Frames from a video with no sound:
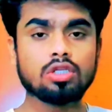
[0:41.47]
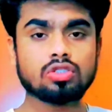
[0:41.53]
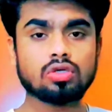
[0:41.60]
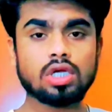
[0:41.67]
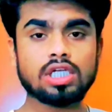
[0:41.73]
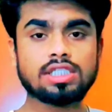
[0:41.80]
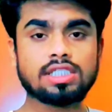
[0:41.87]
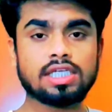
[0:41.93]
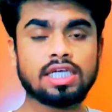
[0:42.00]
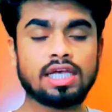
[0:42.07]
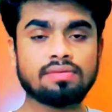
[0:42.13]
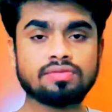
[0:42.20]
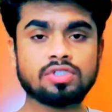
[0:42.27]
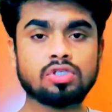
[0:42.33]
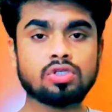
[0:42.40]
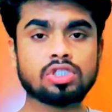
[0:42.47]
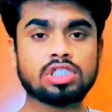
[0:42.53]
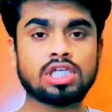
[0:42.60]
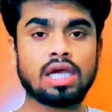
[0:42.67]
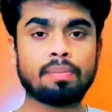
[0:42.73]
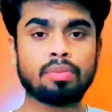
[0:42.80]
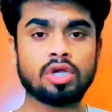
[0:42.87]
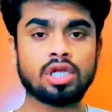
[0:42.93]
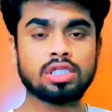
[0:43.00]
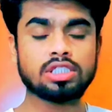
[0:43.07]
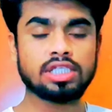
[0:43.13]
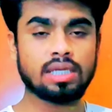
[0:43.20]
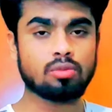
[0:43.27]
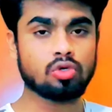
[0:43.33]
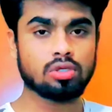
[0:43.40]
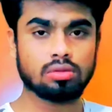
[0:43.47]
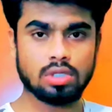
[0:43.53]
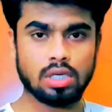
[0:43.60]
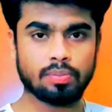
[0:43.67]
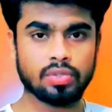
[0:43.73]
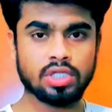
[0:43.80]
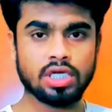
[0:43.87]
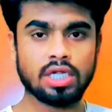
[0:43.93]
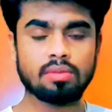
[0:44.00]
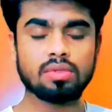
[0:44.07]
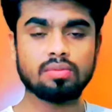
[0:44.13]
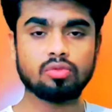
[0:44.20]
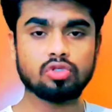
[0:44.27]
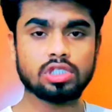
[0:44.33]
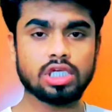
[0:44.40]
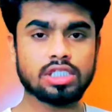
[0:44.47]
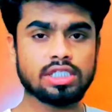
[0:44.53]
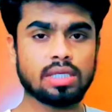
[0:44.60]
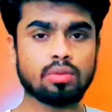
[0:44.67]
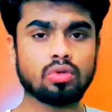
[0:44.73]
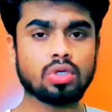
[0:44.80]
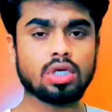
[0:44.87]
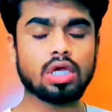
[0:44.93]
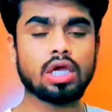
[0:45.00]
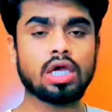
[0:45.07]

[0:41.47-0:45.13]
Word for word: সো গাইস এই অ্যাপসটি হচ্ছে আপনারা যেমন আপনাদেরকে আমি বুঝাই যেমন